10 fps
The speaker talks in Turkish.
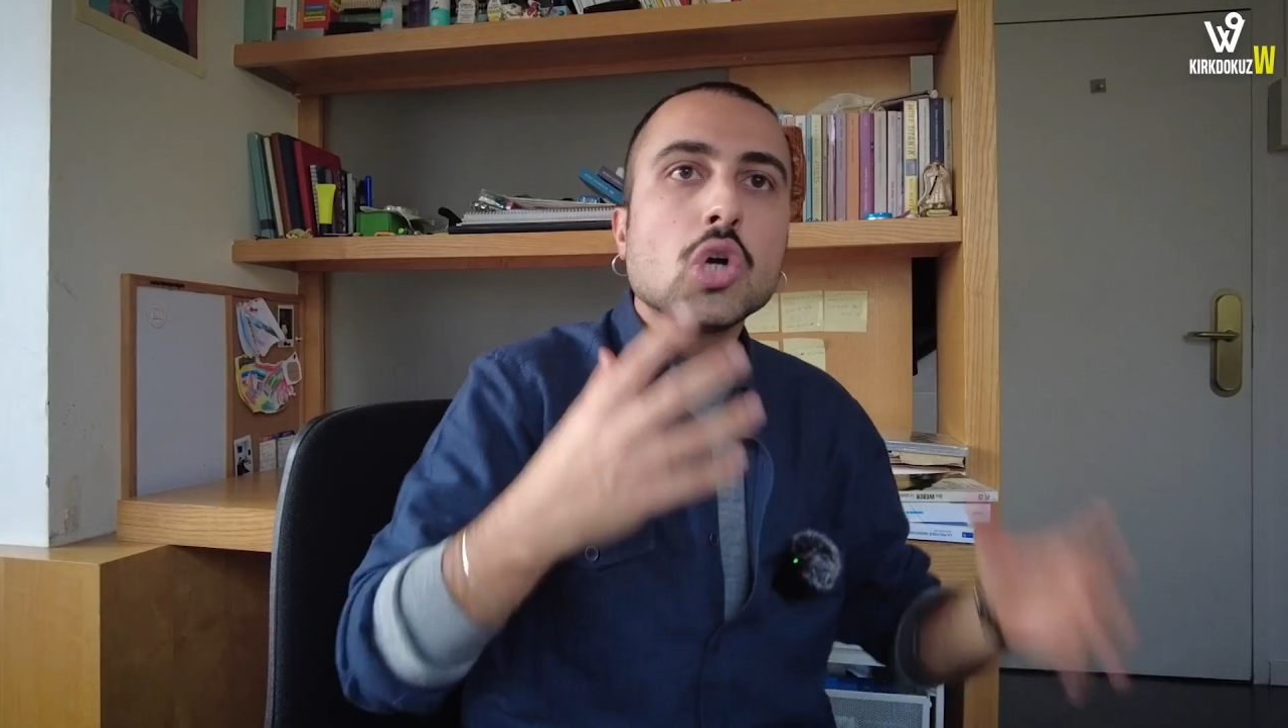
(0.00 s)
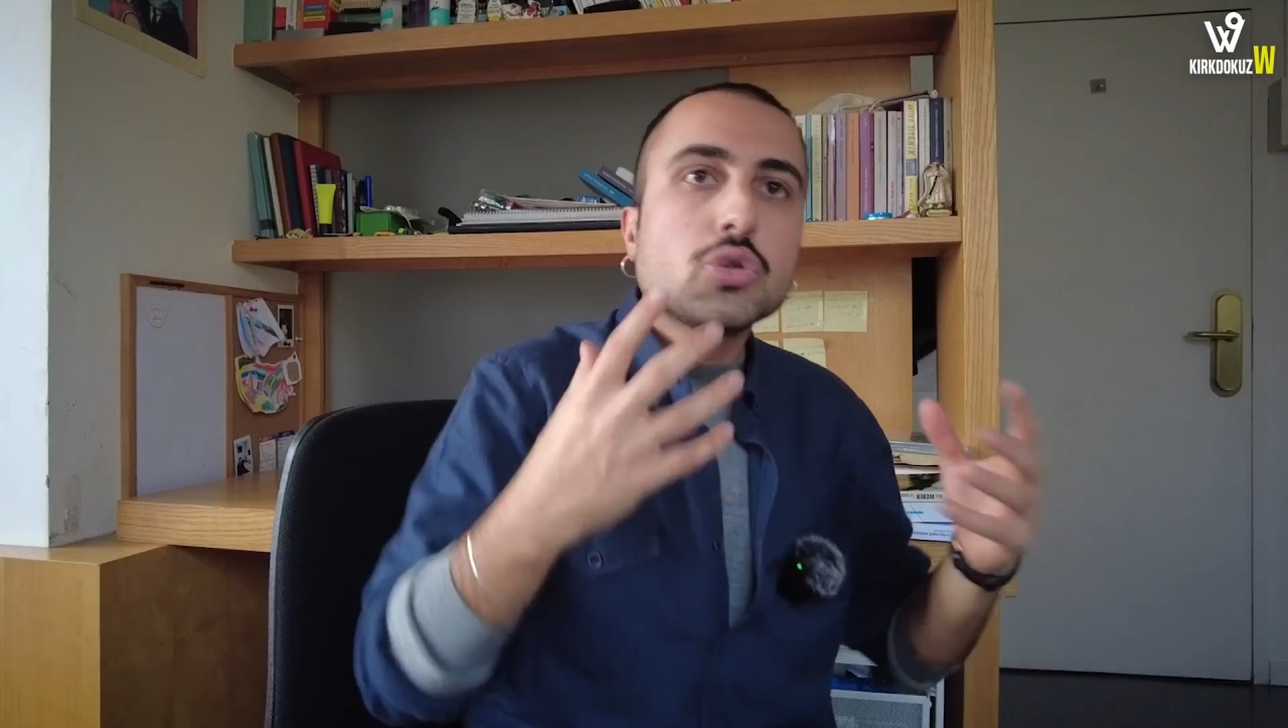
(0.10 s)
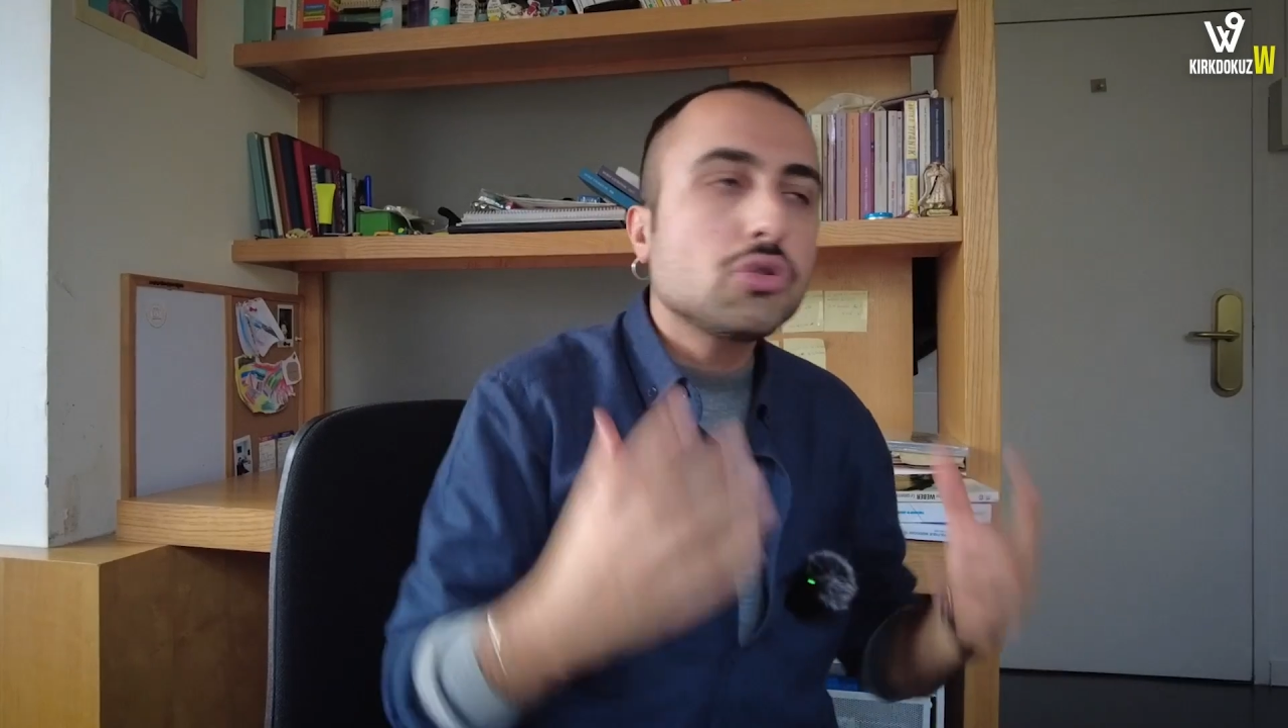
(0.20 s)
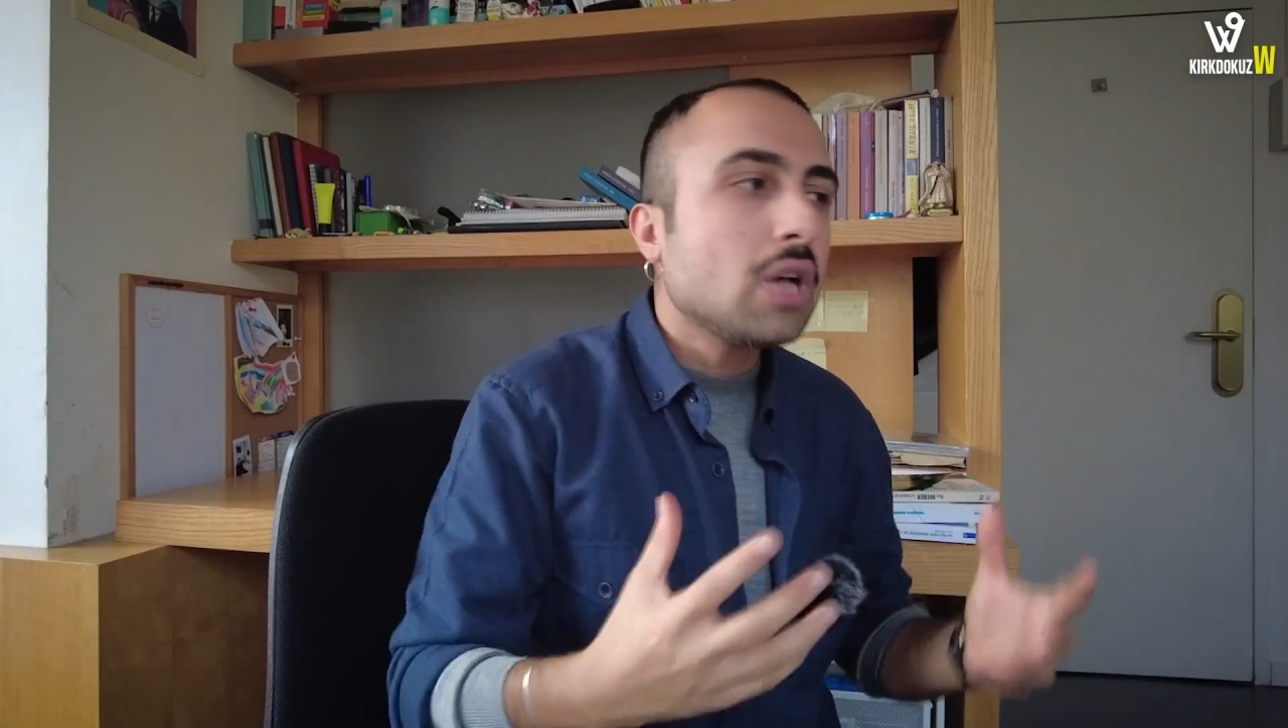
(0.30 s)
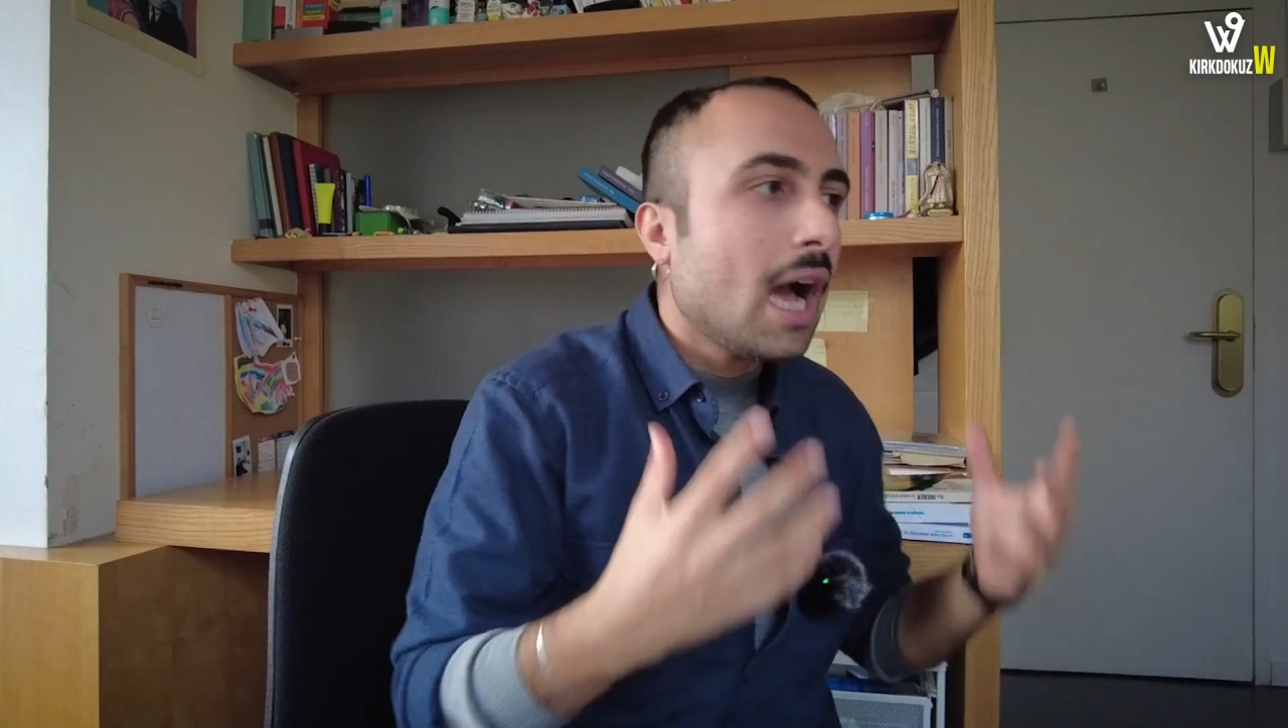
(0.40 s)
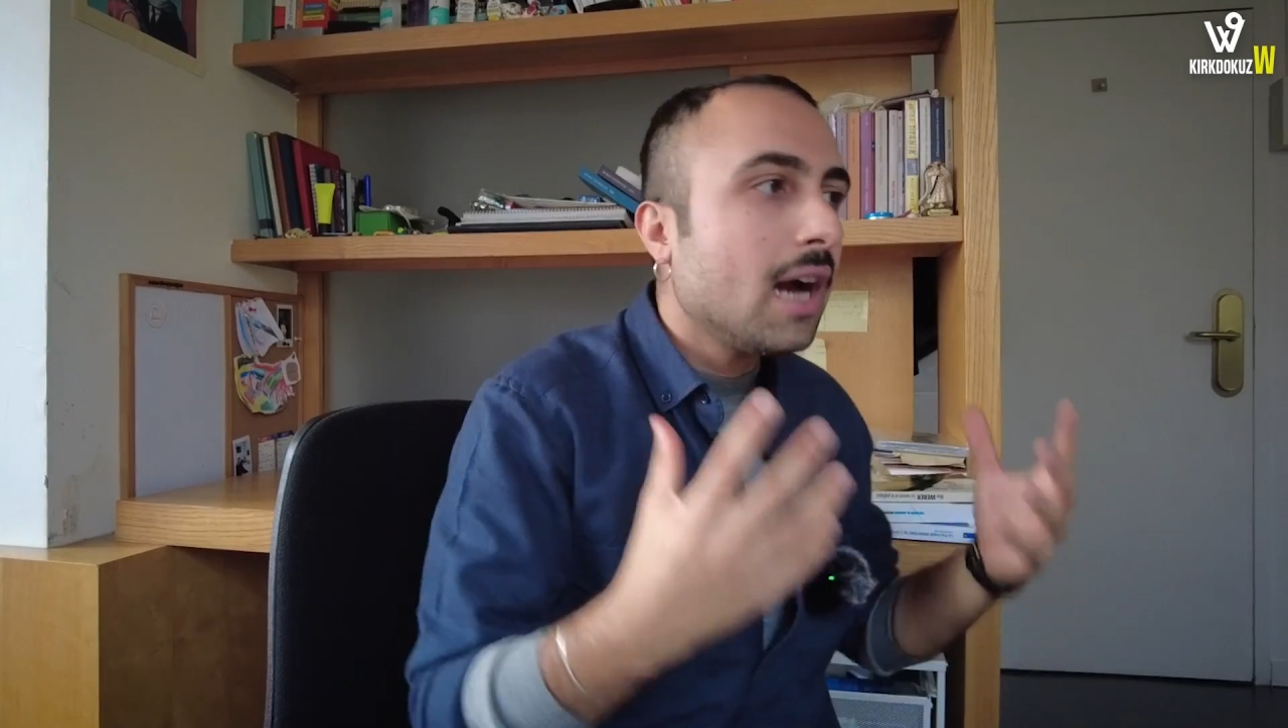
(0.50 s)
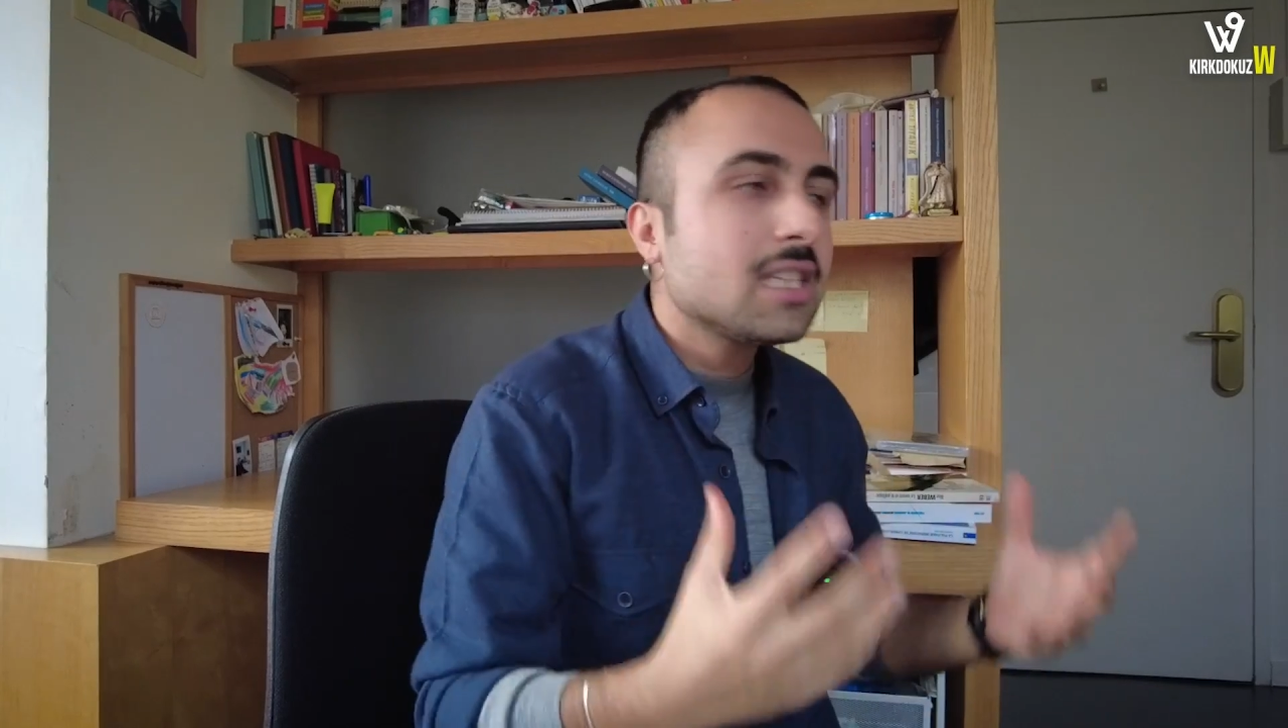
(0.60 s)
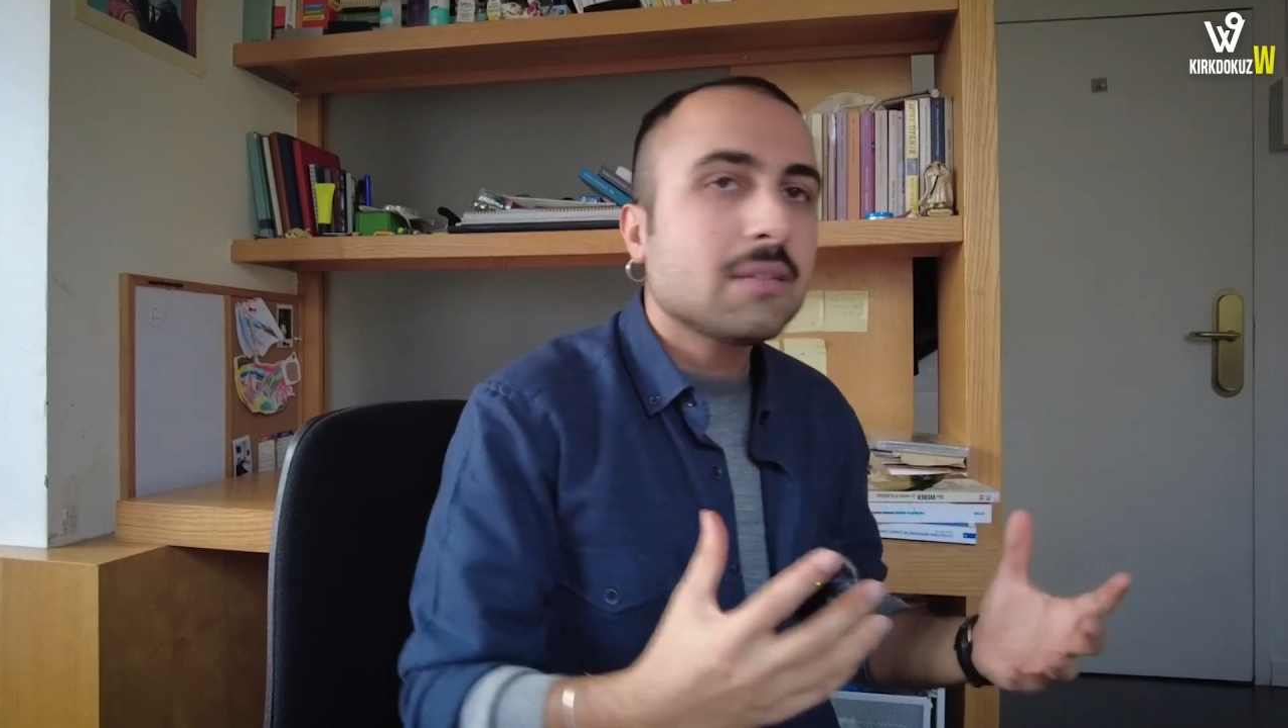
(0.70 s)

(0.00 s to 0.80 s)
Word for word: Çünkü her